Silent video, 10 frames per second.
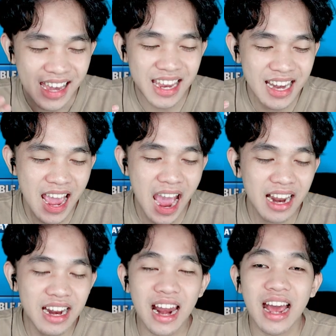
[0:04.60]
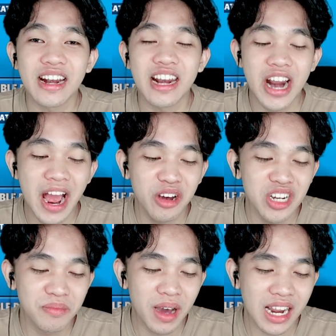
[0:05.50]
Ini adalah
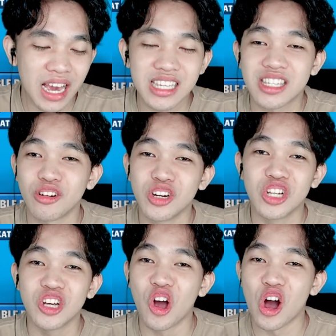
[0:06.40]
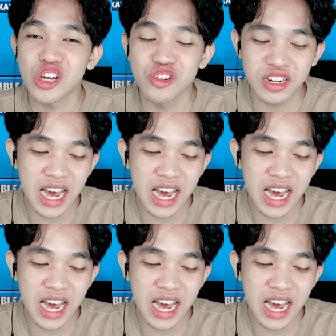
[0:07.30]
Dragon Ball ya, Son Goku